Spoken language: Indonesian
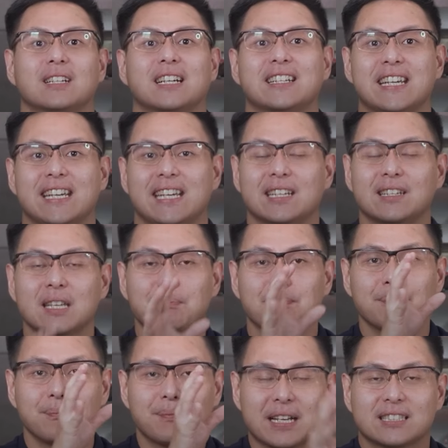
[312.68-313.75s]
gedein di
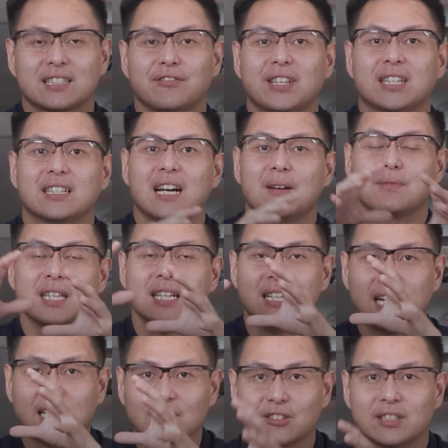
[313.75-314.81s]
passive
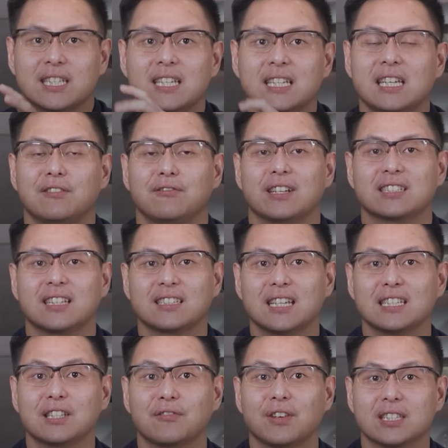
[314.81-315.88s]
income-nya atau di
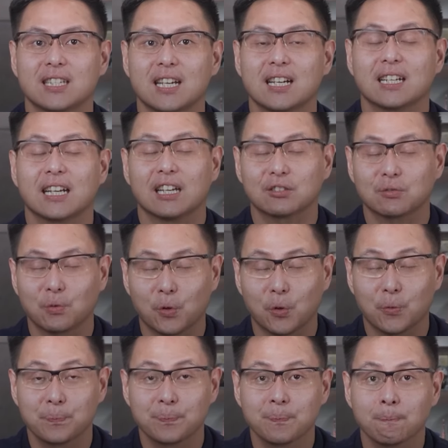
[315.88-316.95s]
investasi yang sifatnya cash
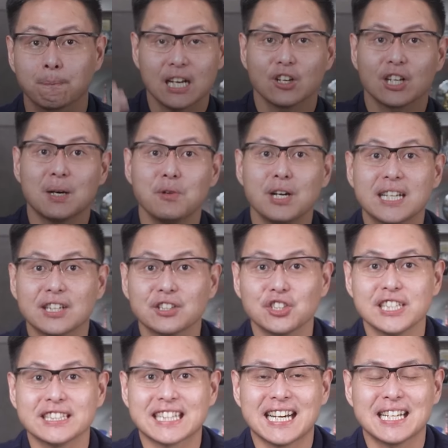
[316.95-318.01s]
flow. Kalau kamu ada
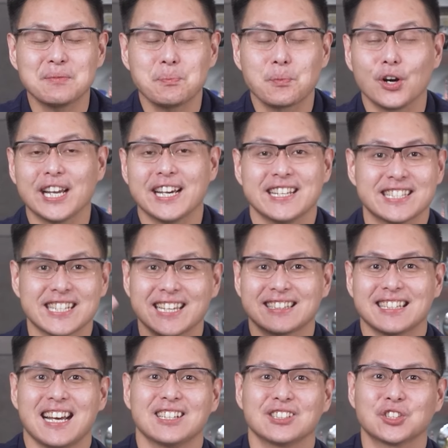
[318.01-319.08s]
kesulitan, boleh
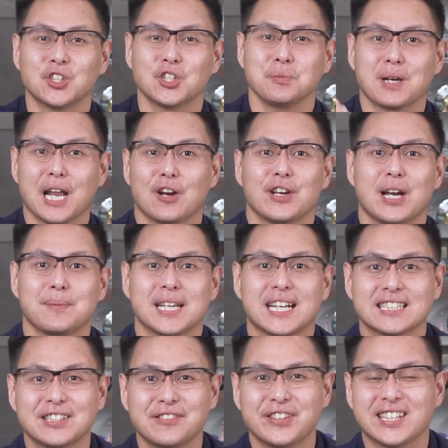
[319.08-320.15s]
chat langsung melalui
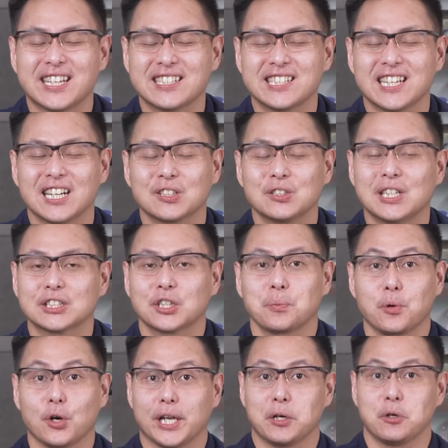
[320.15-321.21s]
aplikasi Finansialku atau
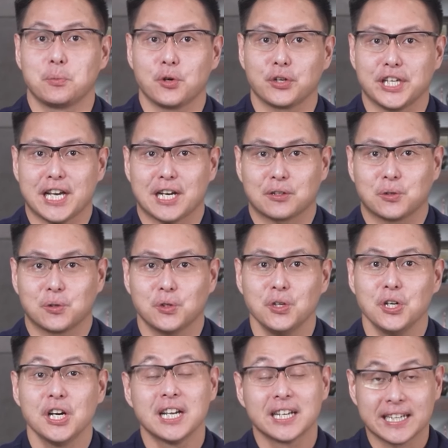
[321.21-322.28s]
boleh hubungi
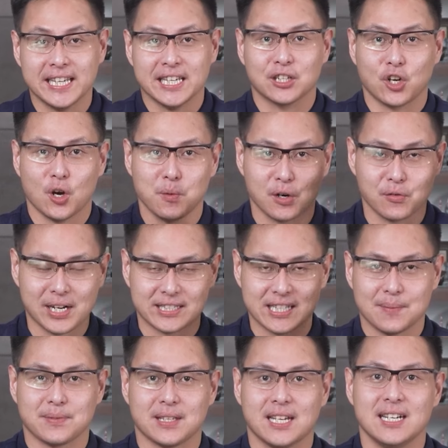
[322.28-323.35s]
aku. Nih nomor
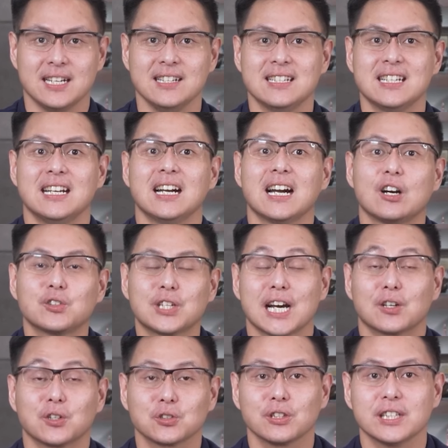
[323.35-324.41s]
WhatsApp-nya,
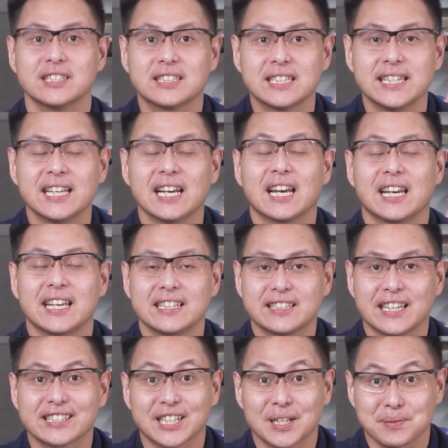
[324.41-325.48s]
udah aku tulis di
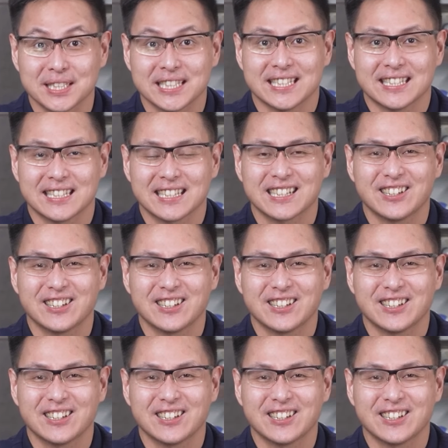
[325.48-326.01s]
link deskripsi.